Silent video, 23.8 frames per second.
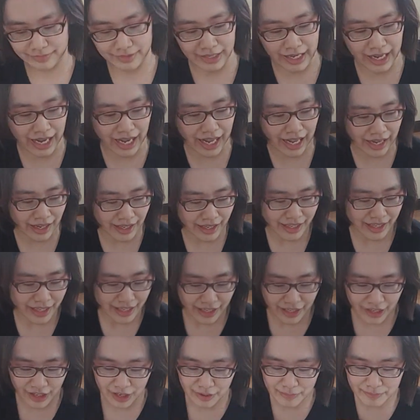นะคะ
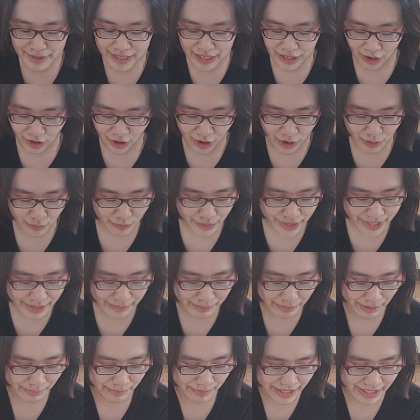แล้วก็มีล้อวิ่ง
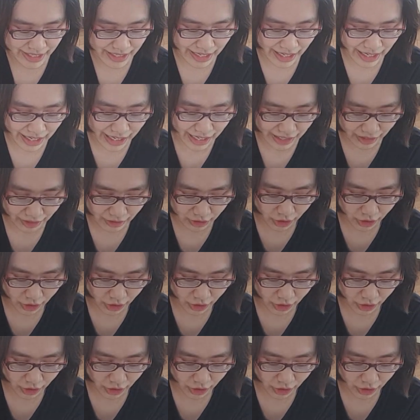แบบนี้นะคะ แล้